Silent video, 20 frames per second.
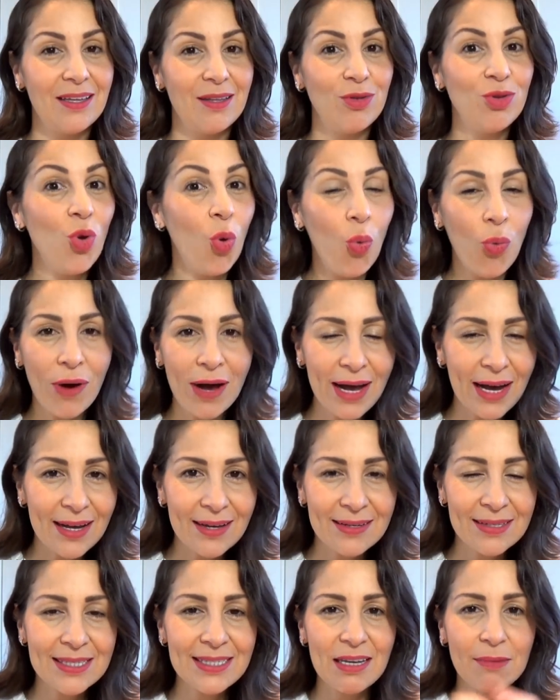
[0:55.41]

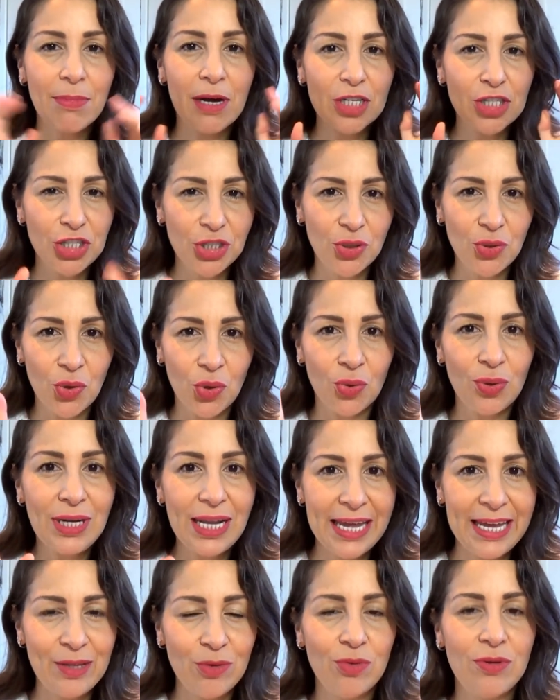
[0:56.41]
nunca se imaginou
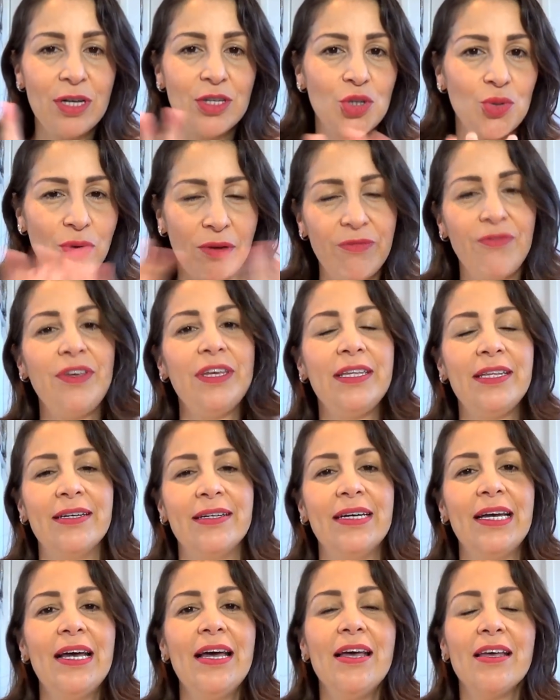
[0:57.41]
lendo na sua vida,
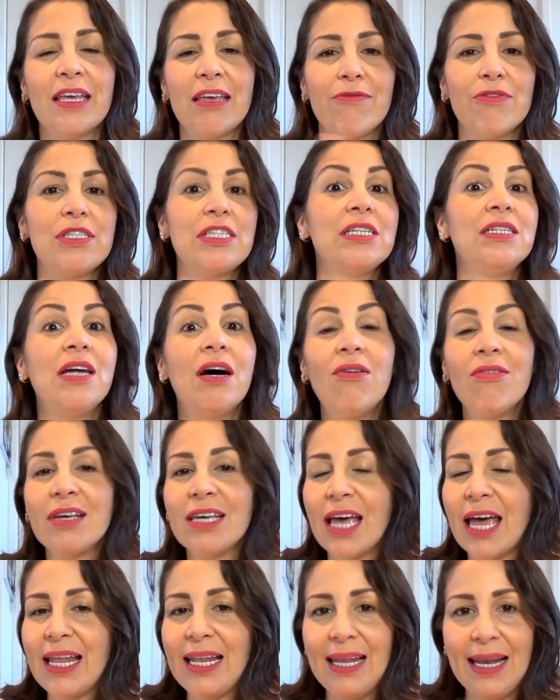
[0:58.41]
que você não
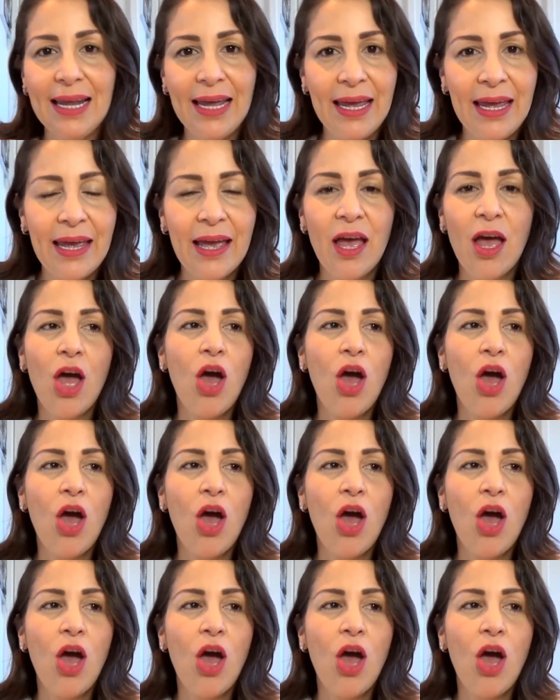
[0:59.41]
quer ler